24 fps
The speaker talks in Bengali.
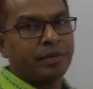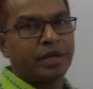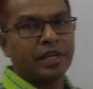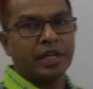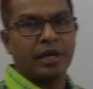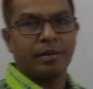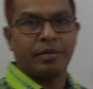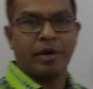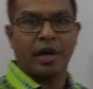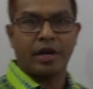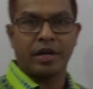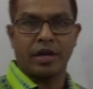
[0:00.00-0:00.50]
আমি
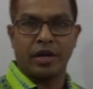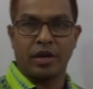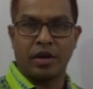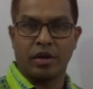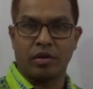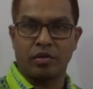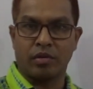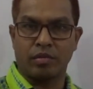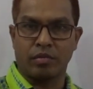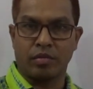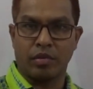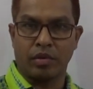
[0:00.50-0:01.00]
কিভাবে নির্ণয়
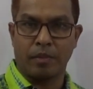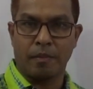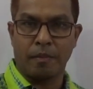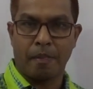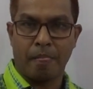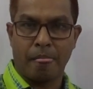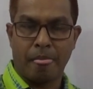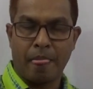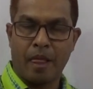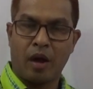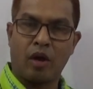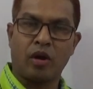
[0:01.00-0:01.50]
করব
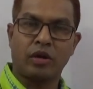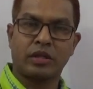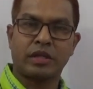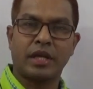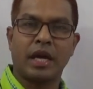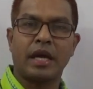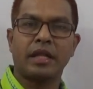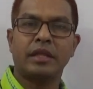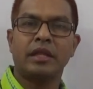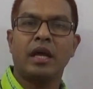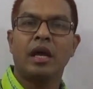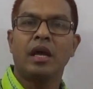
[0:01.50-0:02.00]

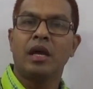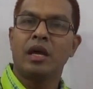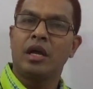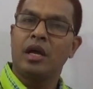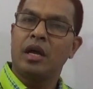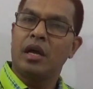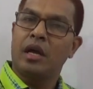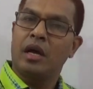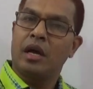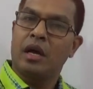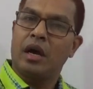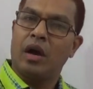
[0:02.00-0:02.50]
অর্থাৎ
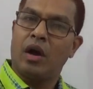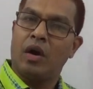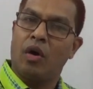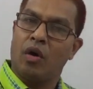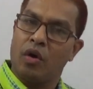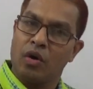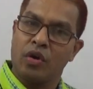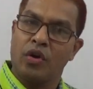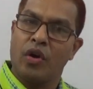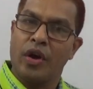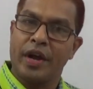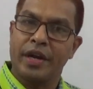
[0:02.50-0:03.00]

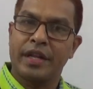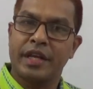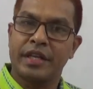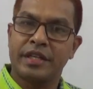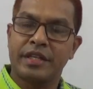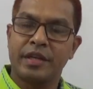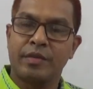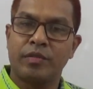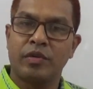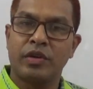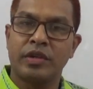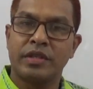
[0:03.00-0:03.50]
অন্যয়ের
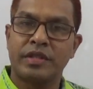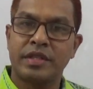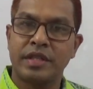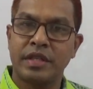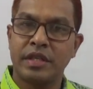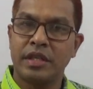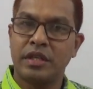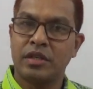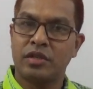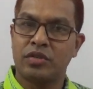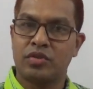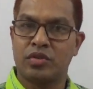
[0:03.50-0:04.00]
ক্ষেত্রে বলেছি
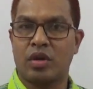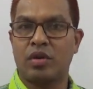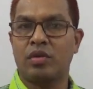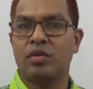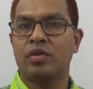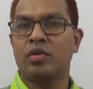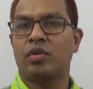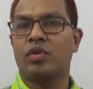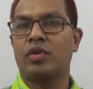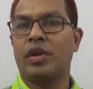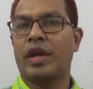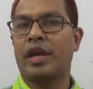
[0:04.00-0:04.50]
যখন
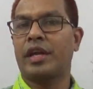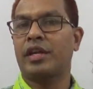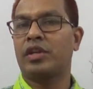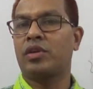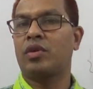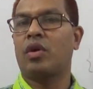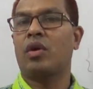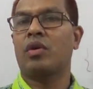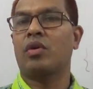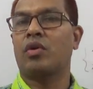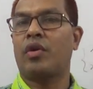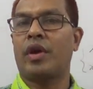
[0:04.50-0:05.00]
কোনো একটি
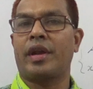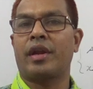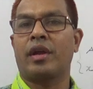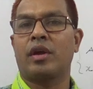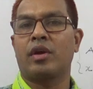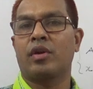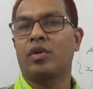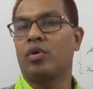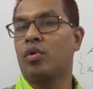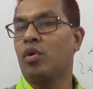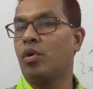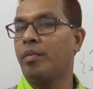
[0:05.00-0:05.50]
অন্যয়ের
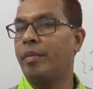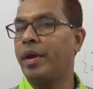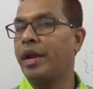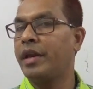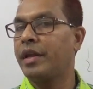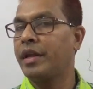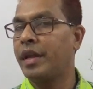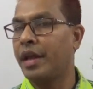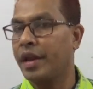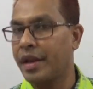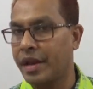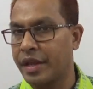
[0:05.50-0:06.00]

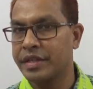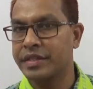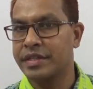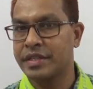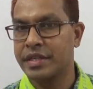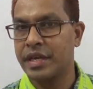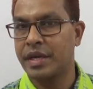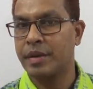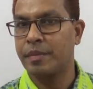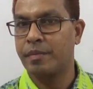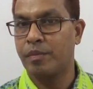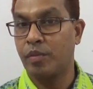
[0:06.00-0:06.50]
ডোমেনকে
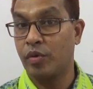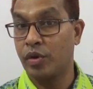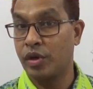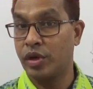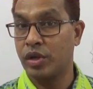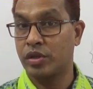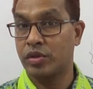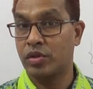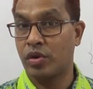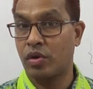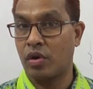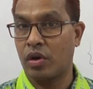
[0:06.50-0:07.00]
রেঞ্জে
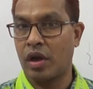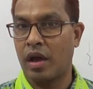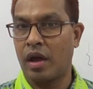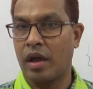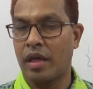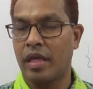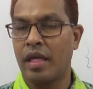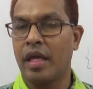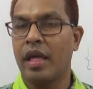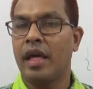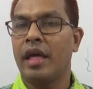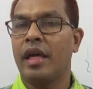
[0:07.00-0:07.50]
পরিণত করা
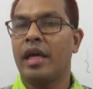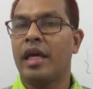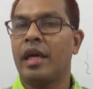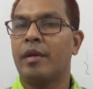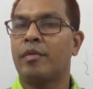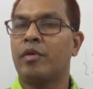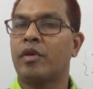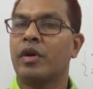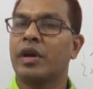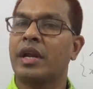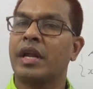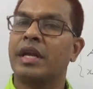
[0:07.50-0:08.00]
হয়
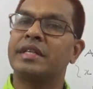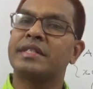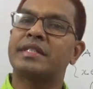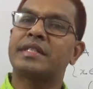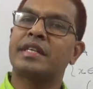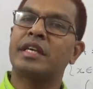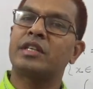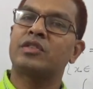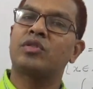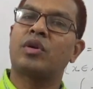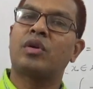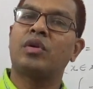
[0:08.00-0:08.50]
এবং
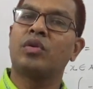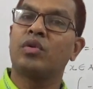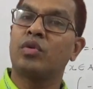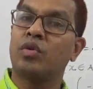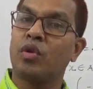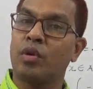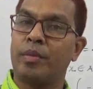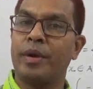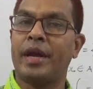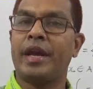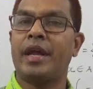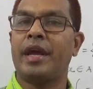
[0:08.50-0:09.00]
রেঞ্জকে যখন
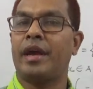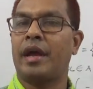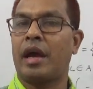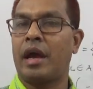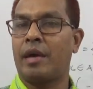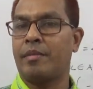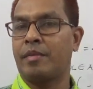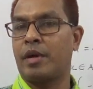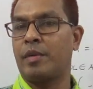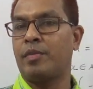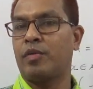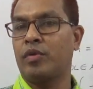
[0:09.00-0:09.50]
ডোমেনে
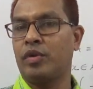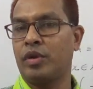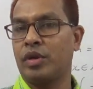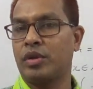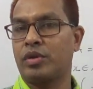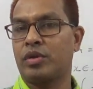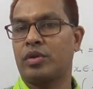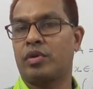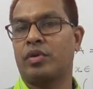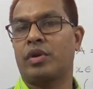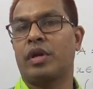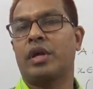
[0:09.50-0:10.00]
আমরা
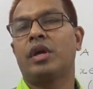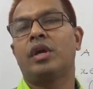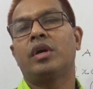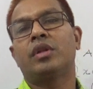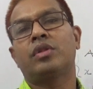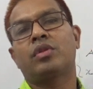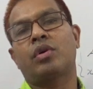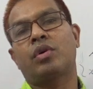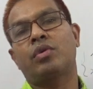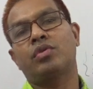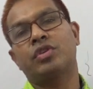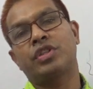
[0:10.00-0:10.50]
পরিণত করি
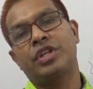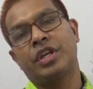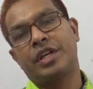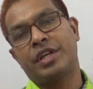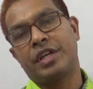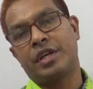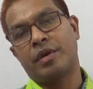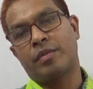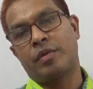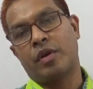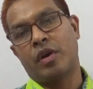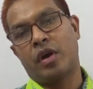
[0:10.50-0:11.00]
তখন
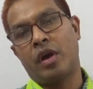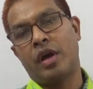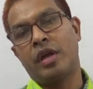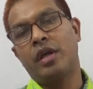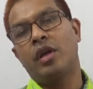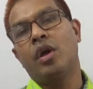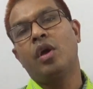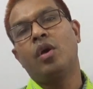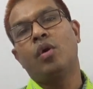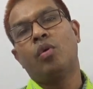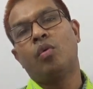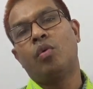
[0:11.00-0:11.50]
সেটিকে বলা হয়
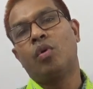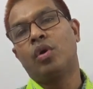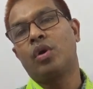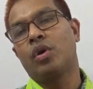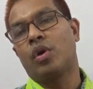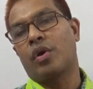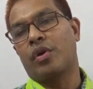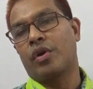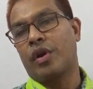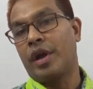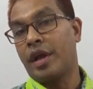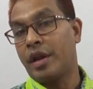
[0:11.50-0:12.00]
ওই
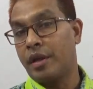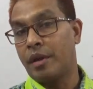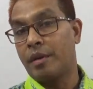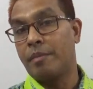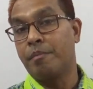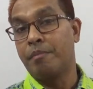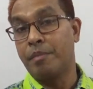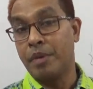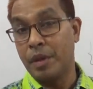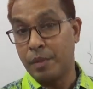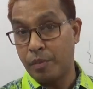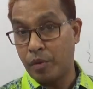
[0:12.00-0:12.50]
অন্যায়ের
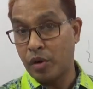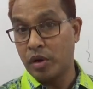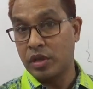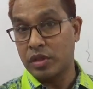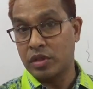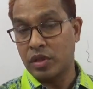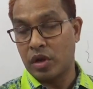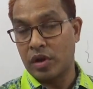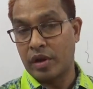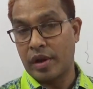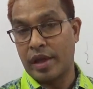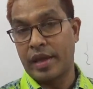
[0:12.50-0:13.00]
বিপরীত
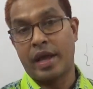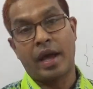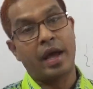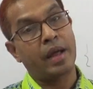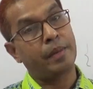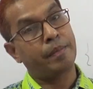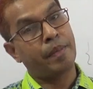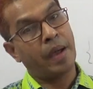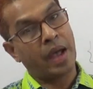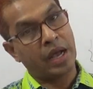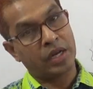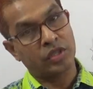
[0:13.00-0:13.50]
অন্যায় আর
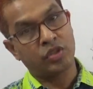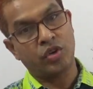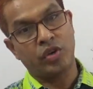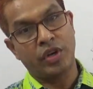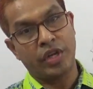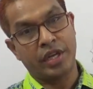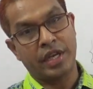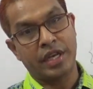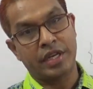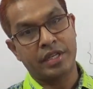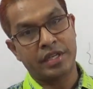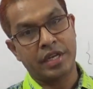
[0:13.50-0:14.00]

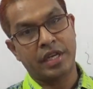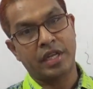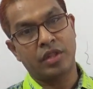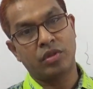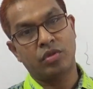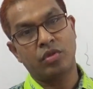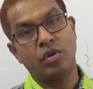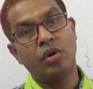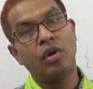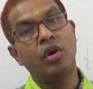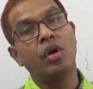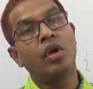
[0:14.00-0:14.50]
ফাংশনের ক্ষেত্রে
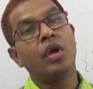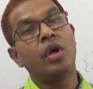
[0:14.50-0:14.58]
কিন্তু